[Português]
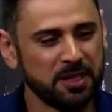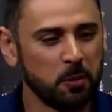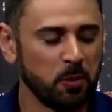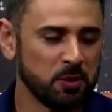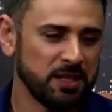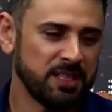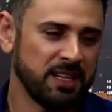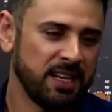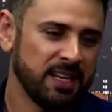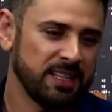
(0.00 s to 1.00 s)
contei um pouco da,
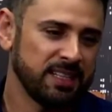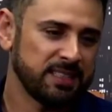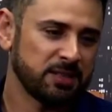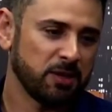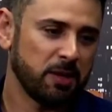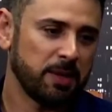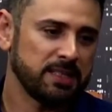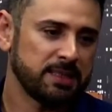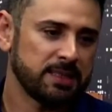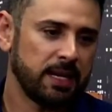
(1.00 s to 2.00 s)
dessa história,
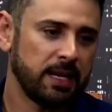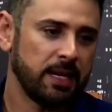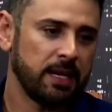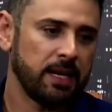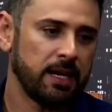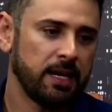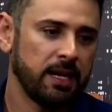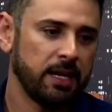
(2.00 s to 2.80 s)
mas... Em é, resumo, a